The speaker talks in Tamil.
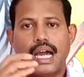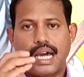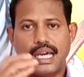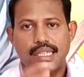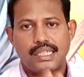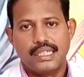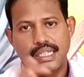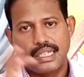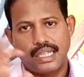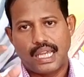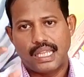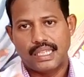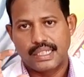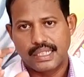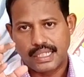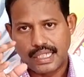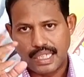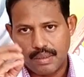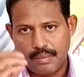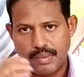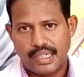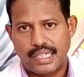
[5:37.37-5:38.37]
அது அந்த
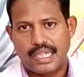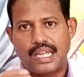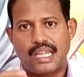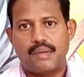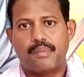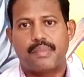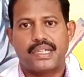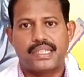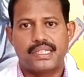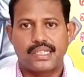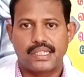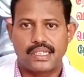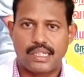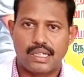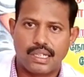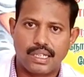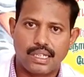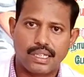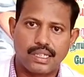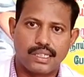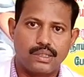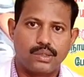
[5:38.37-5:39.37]
கெமிக்கலே பார்த்தீங்கன்னா
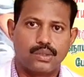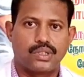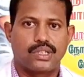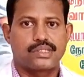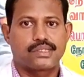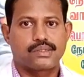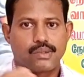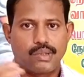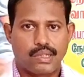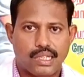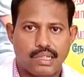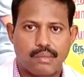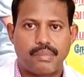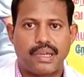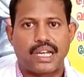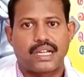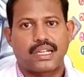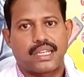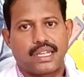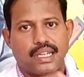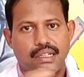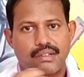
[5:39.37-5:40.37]
யூட்ரஸ்குள்ளார
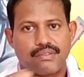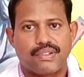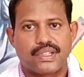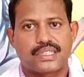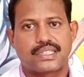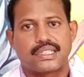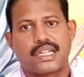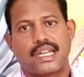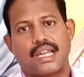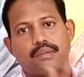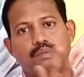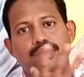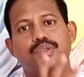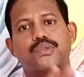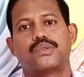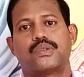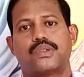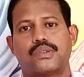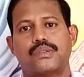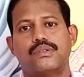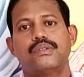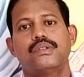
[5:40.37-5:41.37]
பேக்டீரியா இன்ஃபெக்ஷன்லாம் அமுச்சு
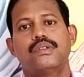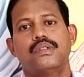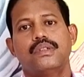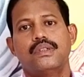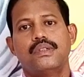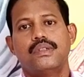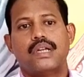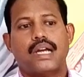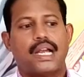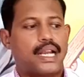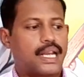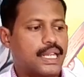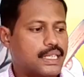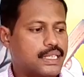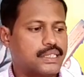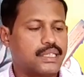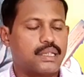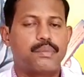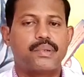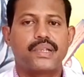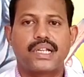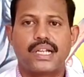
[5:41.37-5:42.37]
விட்ரும் ஆனால்
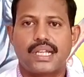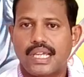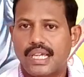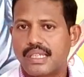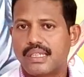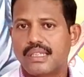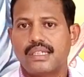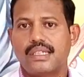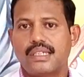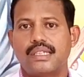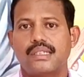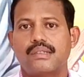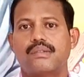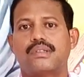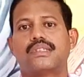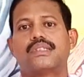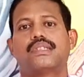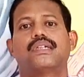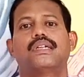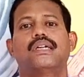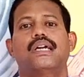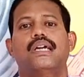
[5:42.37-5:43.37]
இது அப்படி கிடையாது இது
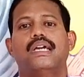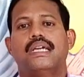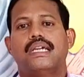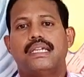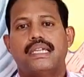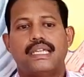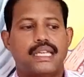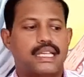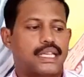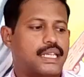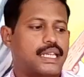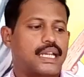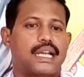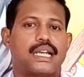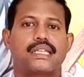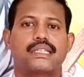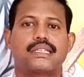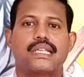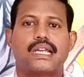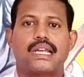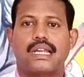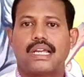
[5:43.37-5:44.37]
வந்து
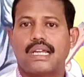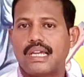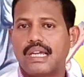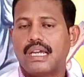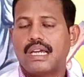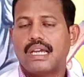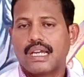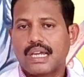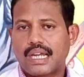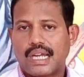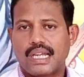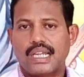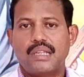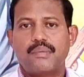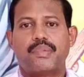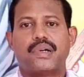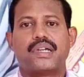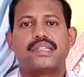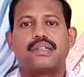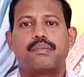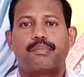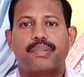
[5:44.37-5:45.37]
இயற்கையானதுனால
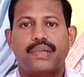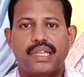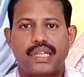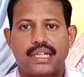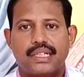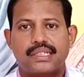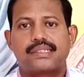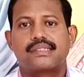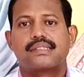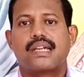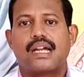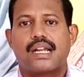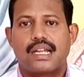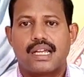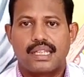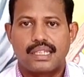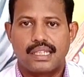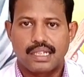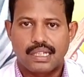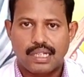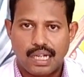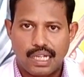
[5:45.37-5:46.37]
கண்டிப்பாக அந்த பீரியட்ஸுக்கான
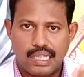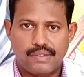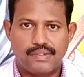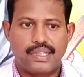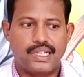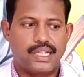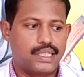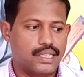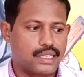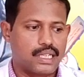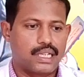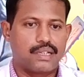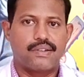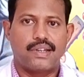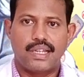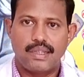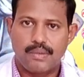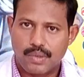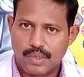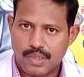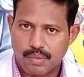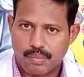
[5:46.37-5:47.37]
அந்த கழிவை எடுக்கிற
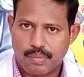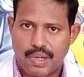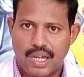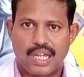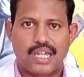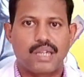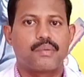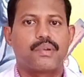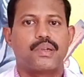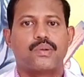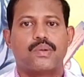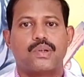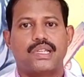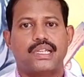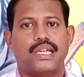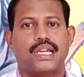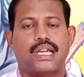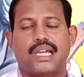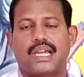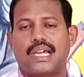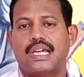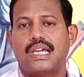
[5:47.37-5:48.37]
வேலையை மட்டும் பார்க்கவே
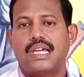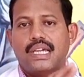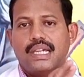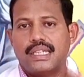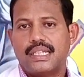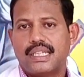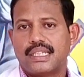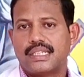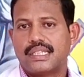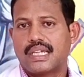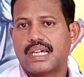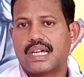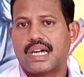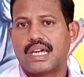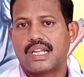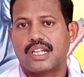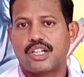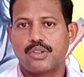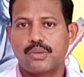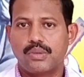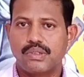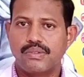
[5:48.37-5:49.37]
ஒழிய எந்த
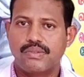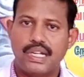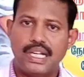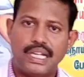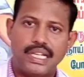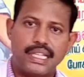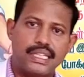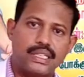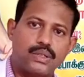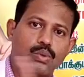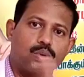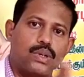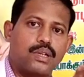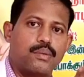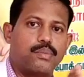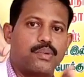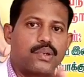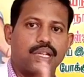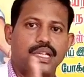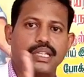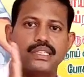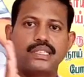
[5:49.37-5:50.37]
காரணம் கொண்டு வெளியிருந்து உள்ளே
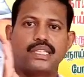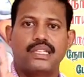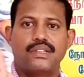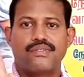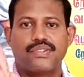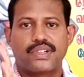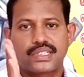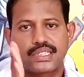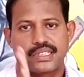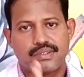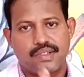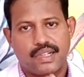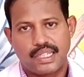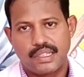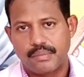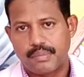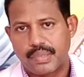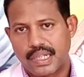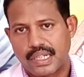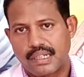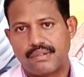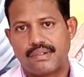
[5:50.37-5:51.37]
போகிற எந்த இன்ஃபெக்ஷன்
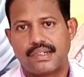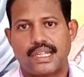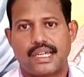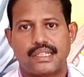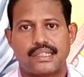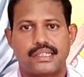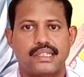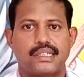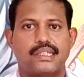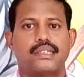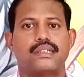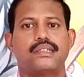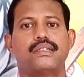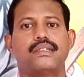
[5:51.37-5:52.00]
வேலையும் பண்ண விடாது